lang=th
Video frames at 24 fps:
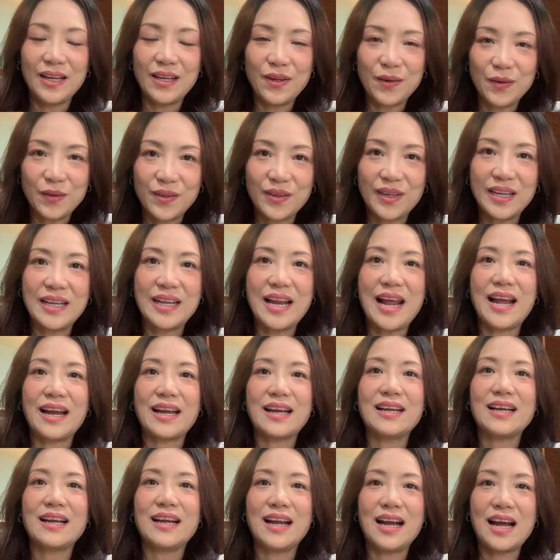ดนตรีเด็ก
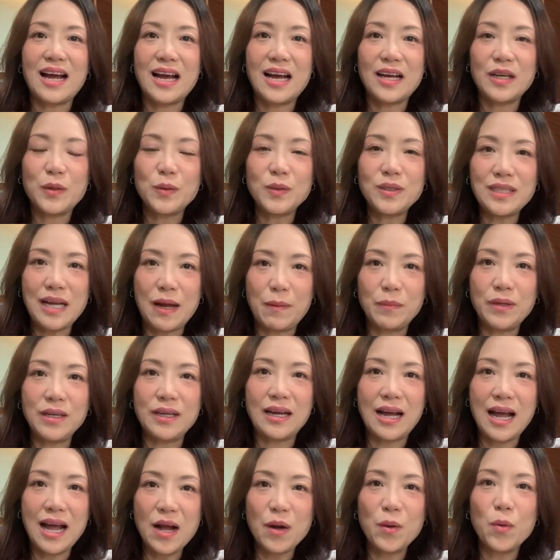อายุ
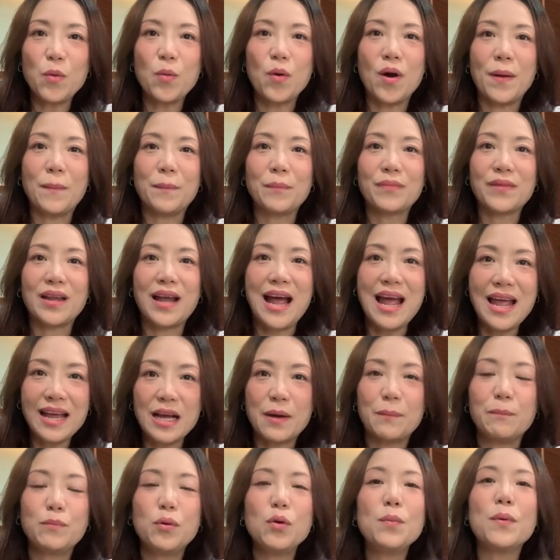3-5ขวบ ให้กั
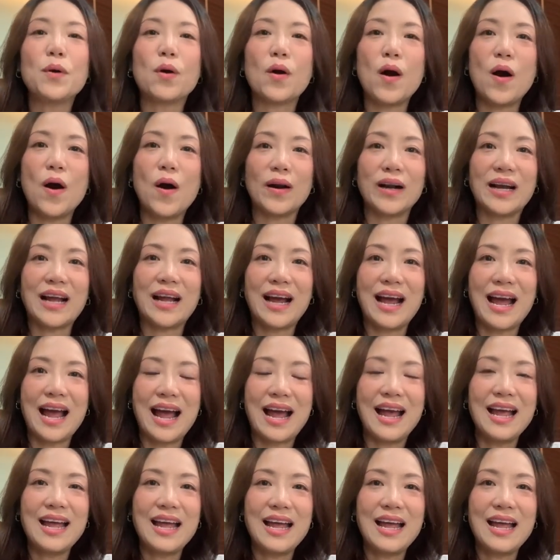บผู้ปกครองนะคะ